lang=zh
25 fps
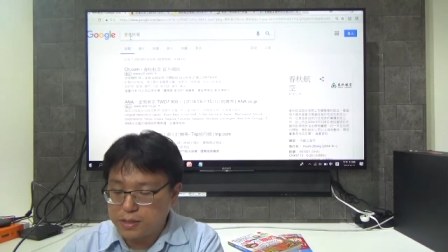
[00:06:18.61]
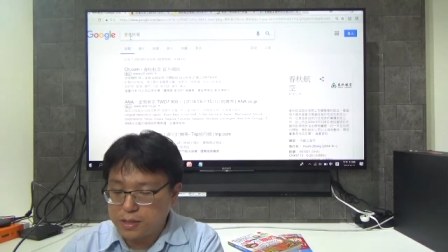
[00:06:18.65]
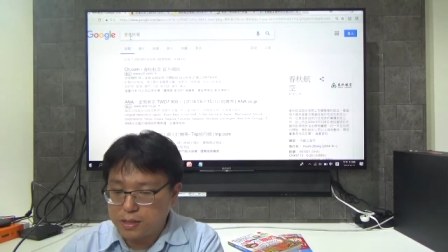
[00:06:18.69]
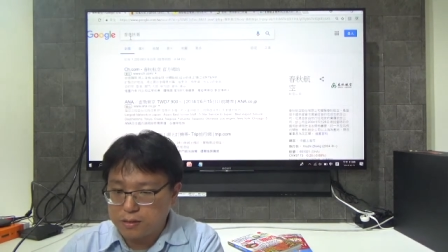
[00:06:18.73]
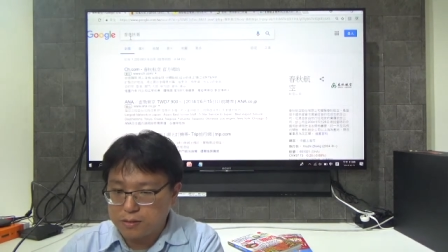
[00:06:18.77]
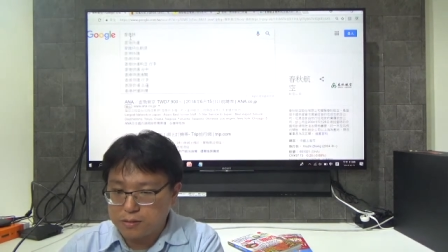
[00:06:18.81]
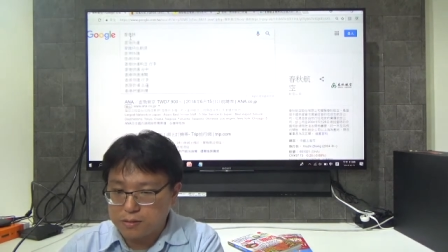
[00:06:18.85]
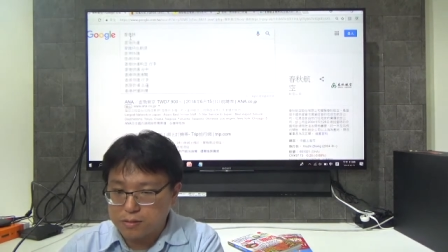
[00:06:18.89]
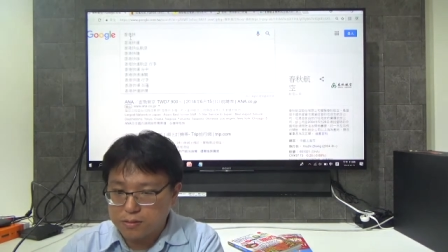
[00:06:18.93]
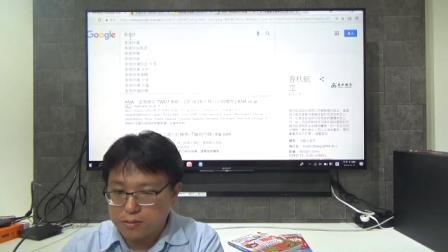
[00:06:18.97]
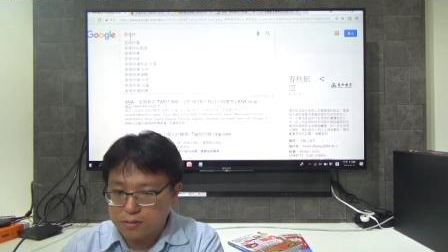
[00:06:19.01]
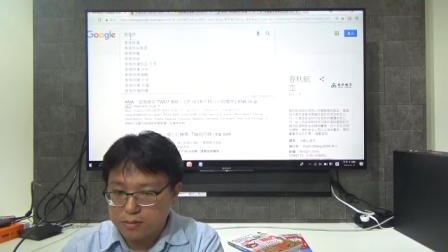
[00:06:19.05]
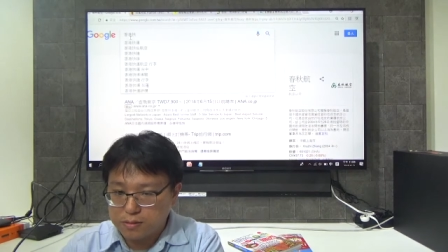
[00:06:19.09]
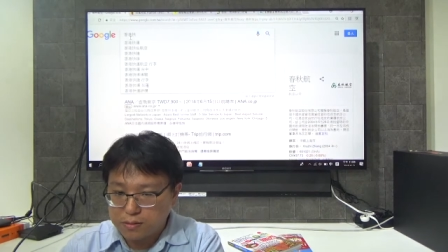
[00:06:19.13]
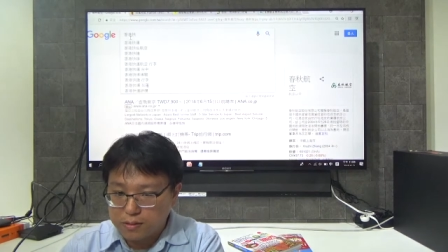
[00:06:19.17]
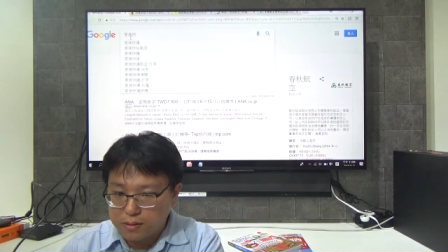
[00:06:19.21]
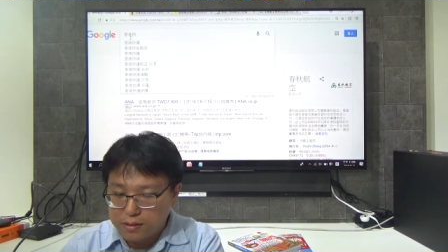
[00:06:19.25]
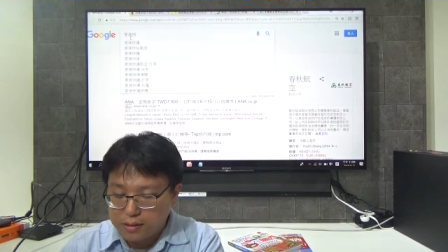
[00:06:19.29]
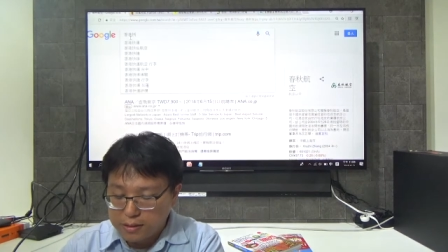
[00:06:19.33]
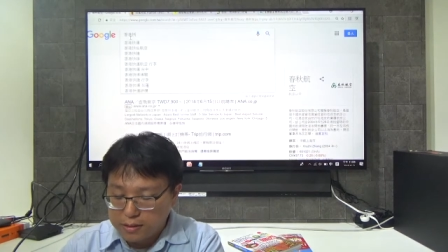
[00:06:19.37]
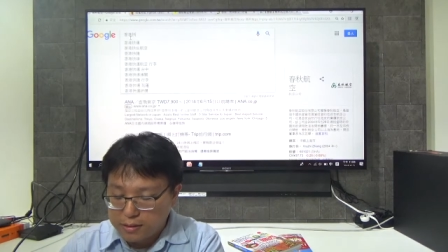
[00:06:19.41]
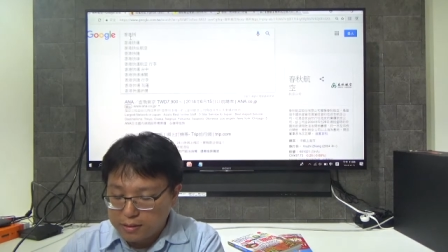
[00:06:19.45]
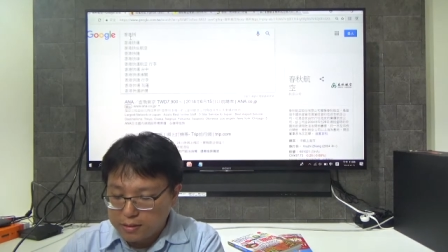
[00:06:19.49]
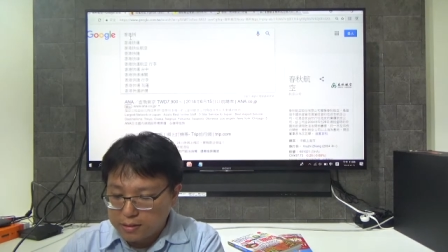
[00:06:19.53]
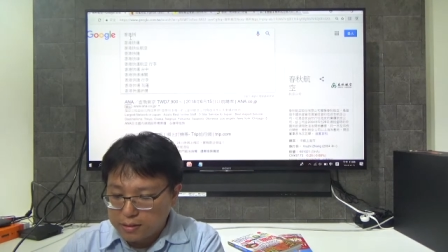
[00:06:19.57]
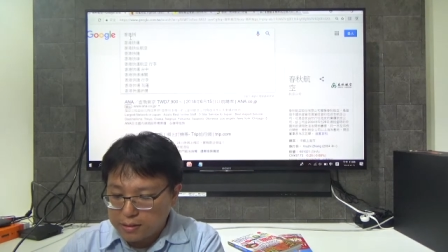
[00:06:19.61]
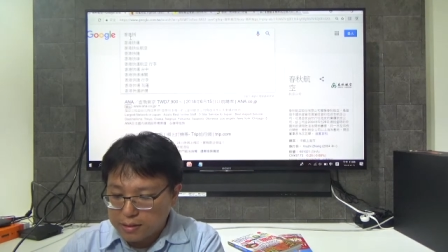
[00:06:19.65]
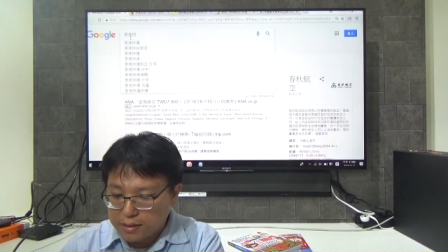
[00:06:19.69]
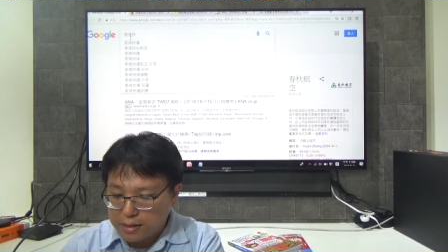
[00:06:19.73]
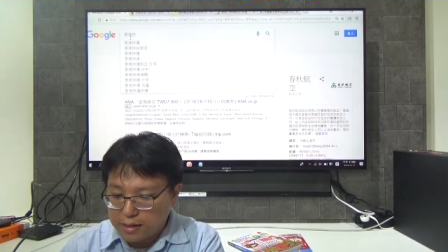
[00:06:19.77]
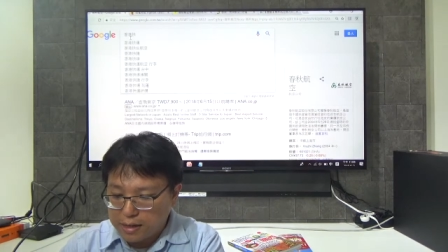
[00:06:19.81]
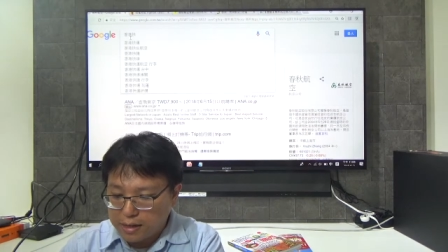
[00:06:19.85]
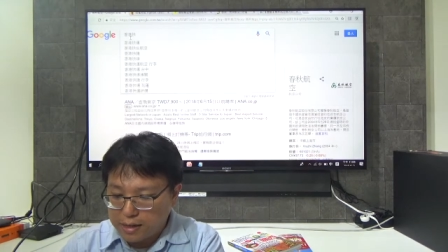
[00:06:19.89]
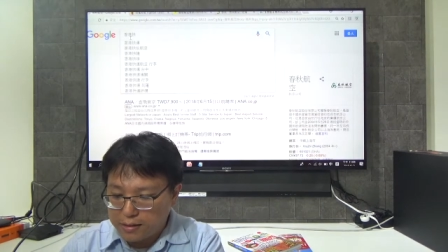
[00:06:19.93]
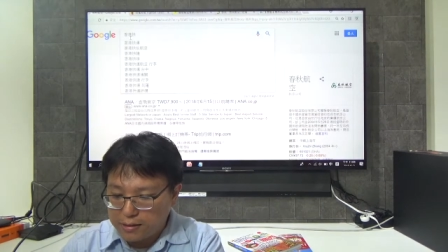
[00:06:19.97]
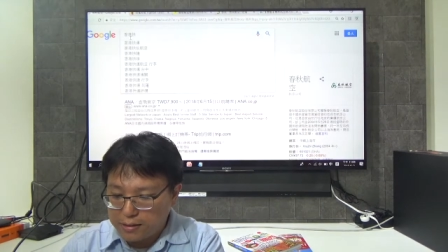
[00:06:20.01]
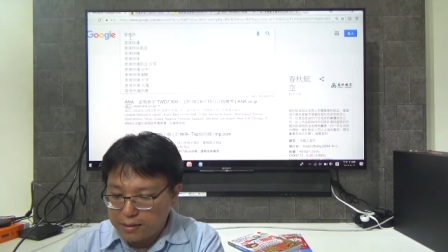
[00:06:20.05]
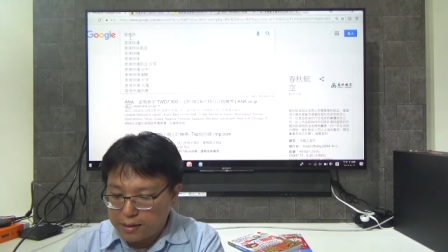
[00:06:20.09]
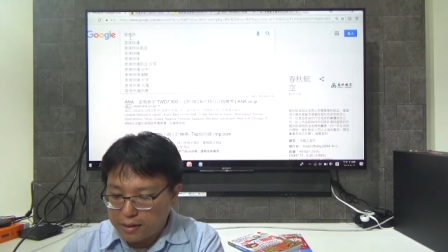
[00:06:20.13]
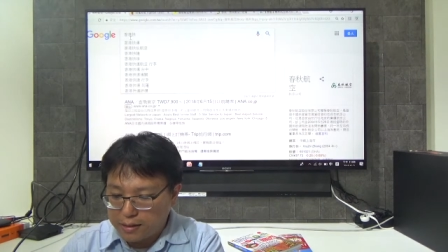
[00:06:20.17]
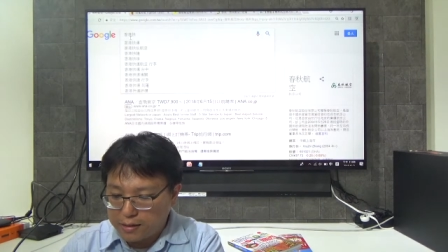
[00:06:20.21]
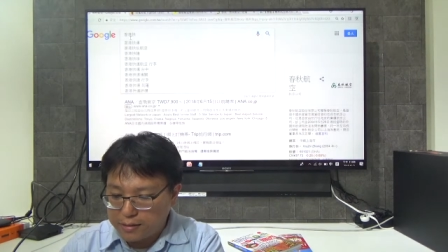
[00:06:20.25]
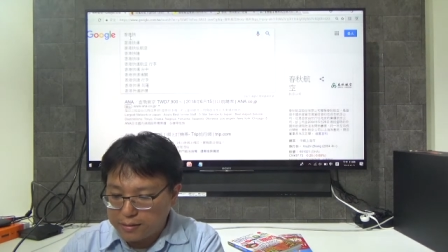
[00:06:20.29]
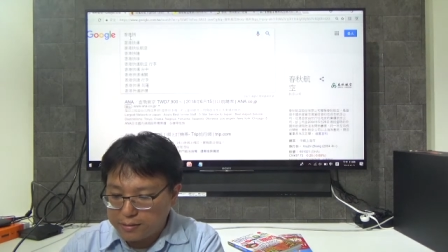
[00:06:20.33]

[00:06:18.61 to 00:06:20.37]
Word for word: 较干呐，